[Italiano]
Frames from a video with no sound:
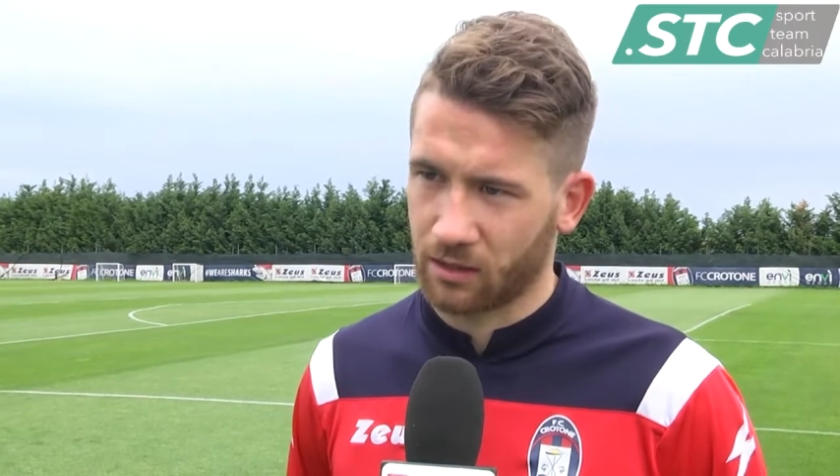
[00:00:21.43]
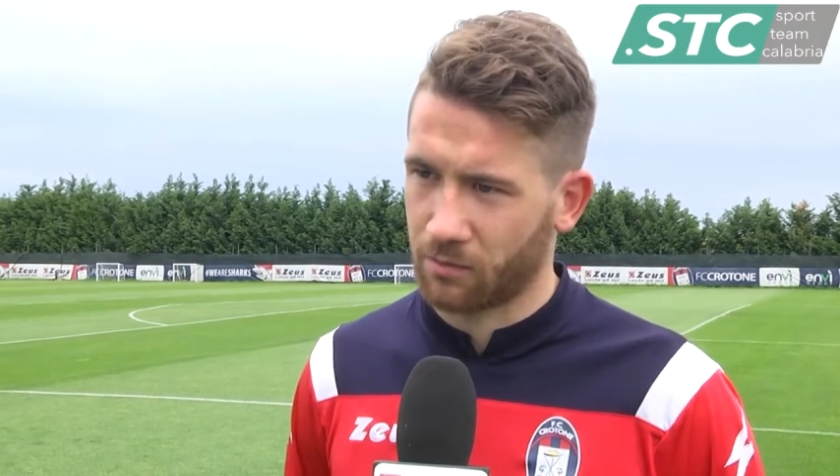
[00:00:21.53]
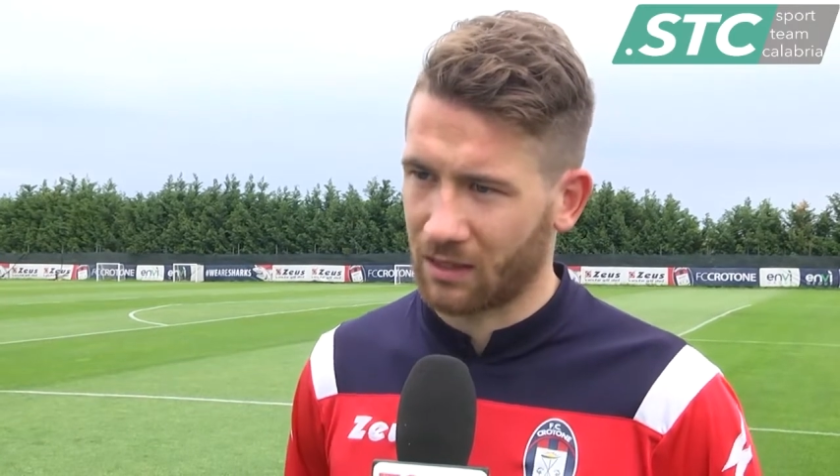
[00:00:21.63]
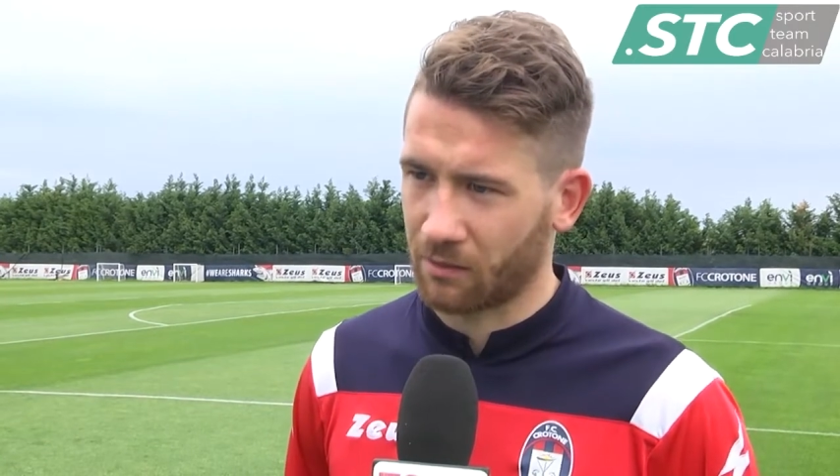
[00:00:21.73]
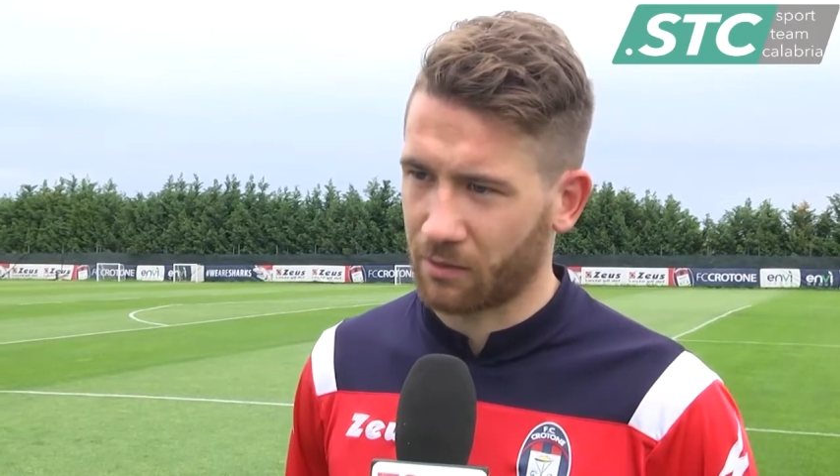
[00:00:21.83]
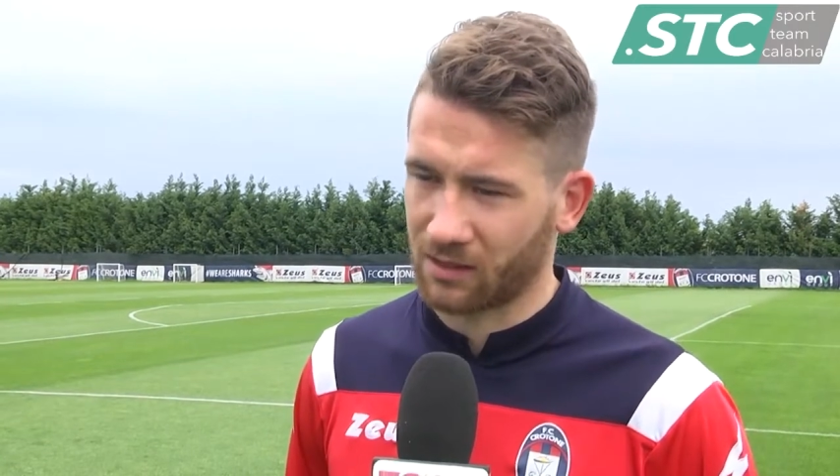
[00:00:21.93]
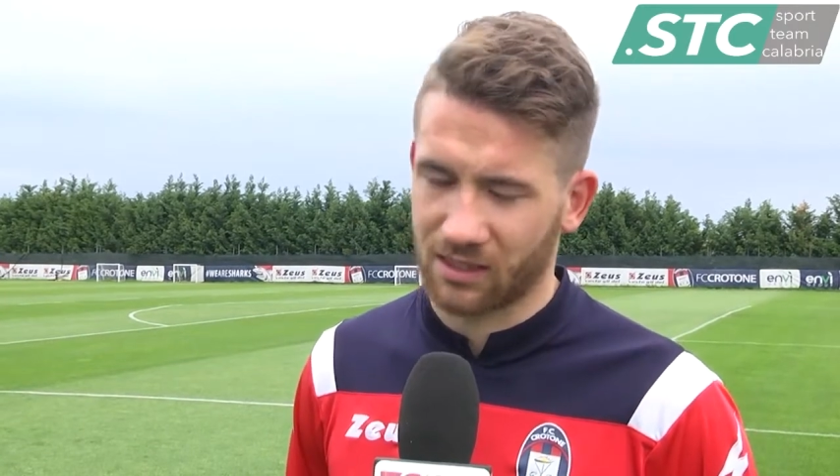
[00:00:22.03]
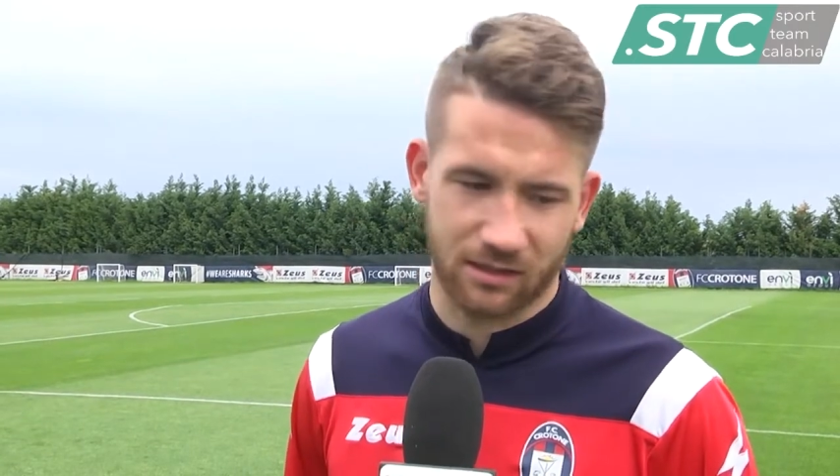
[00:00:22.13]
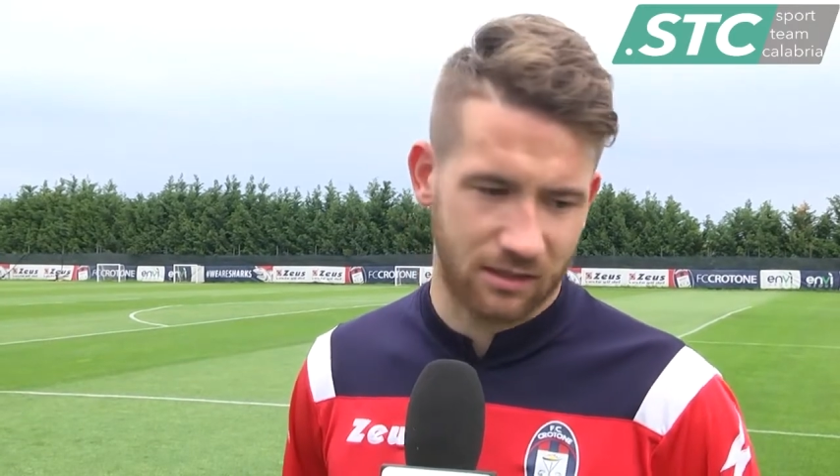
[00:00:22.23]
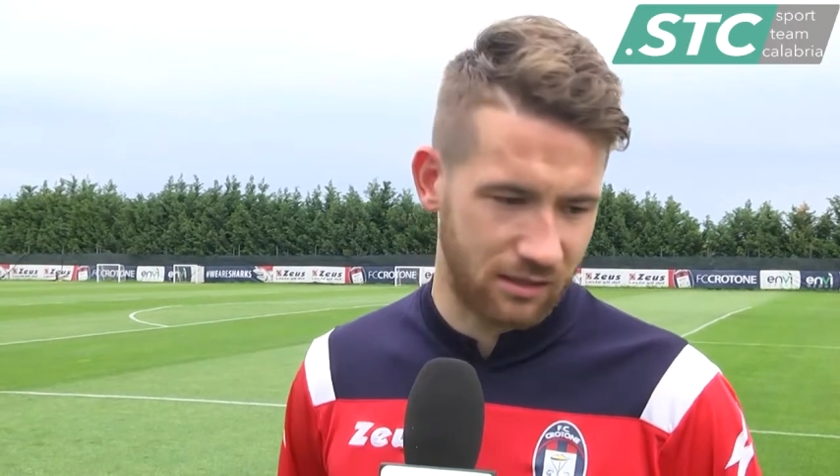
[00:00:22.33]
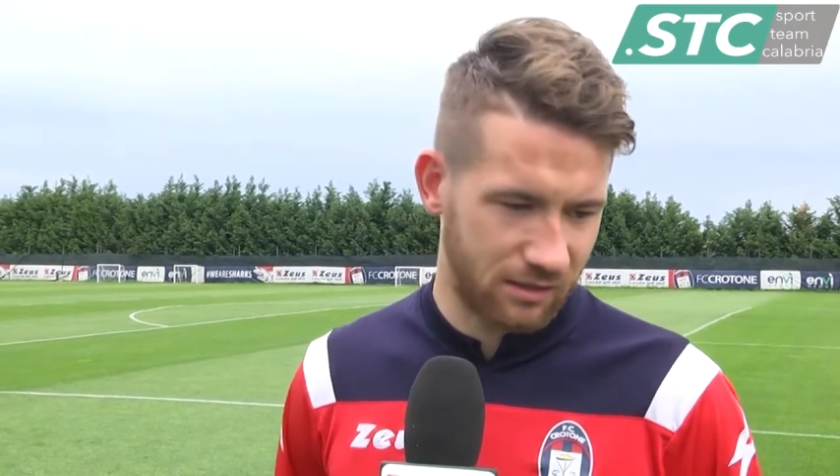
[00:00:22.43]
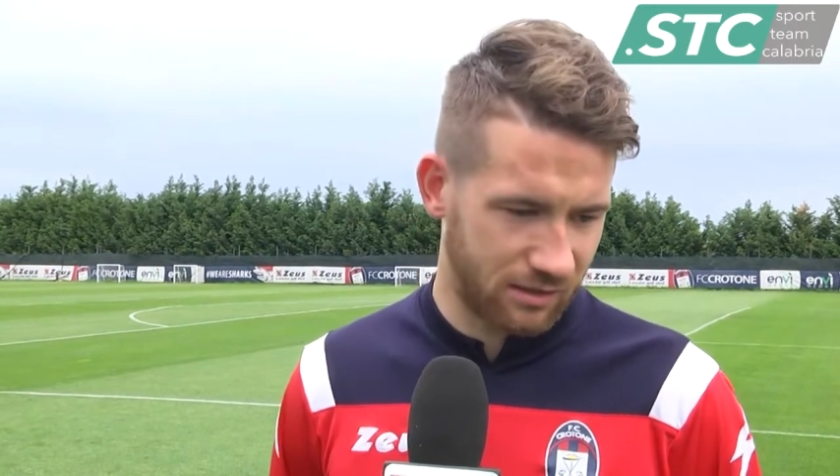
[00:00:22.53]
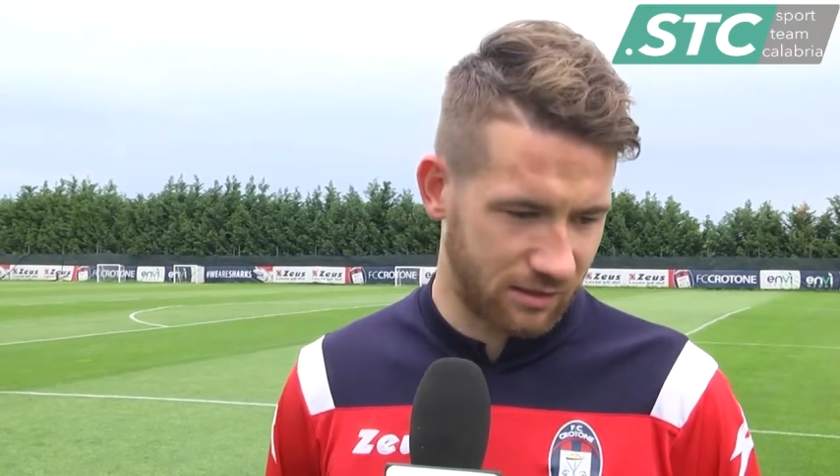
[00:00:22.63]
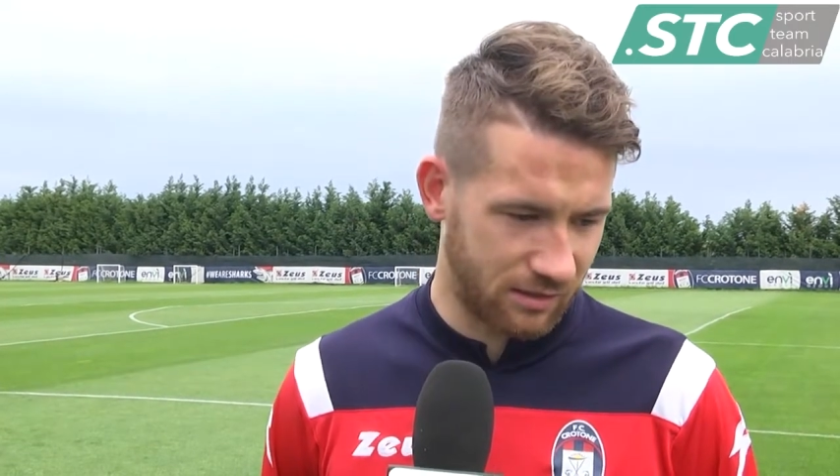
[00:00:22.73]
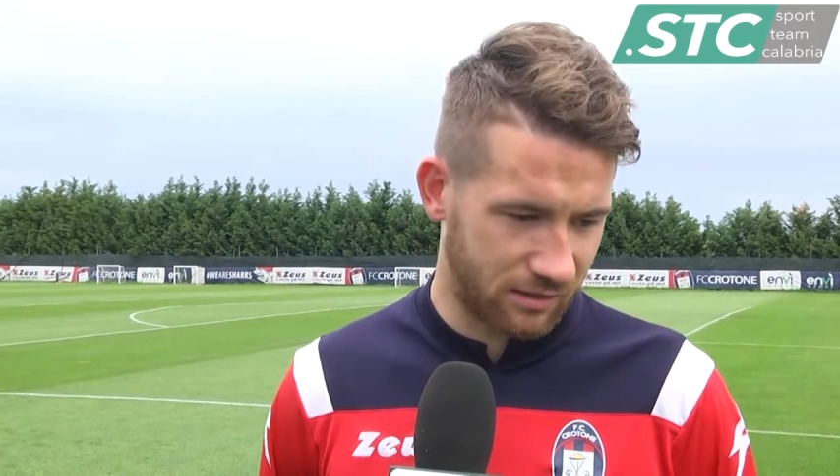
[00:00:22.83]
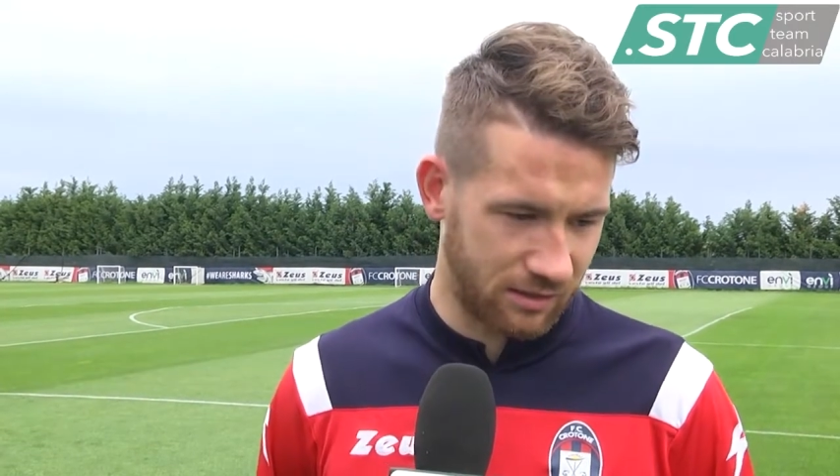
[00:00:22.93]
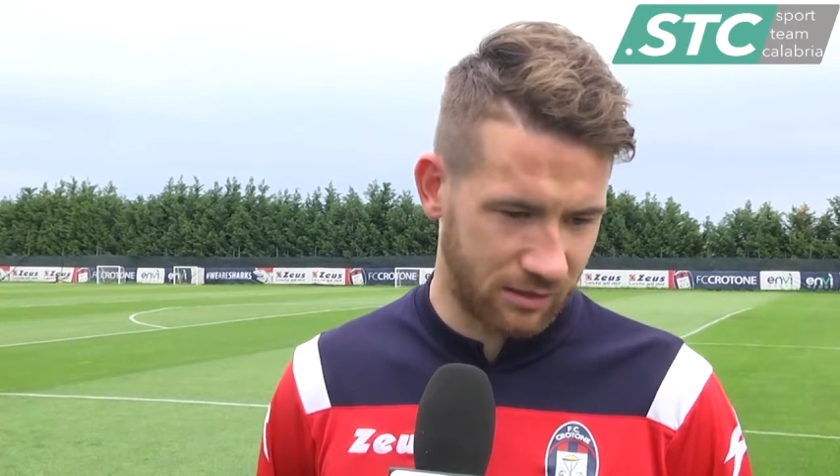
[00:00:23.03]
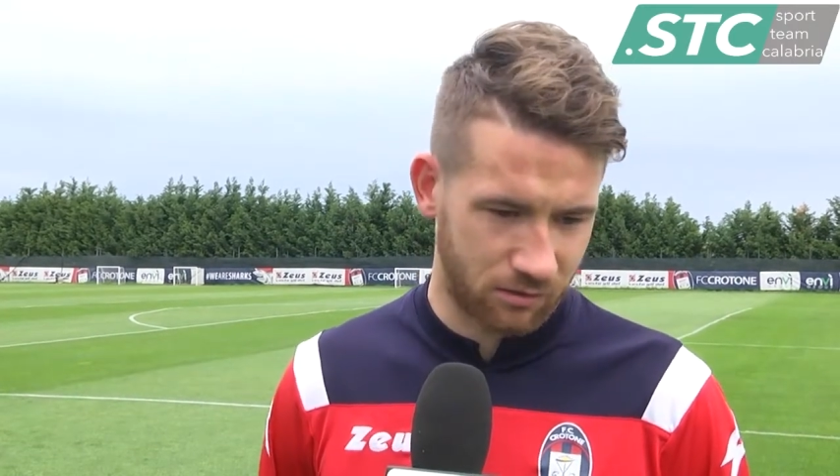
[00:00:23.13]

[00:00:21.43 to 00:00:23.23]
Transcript: per la partita eh,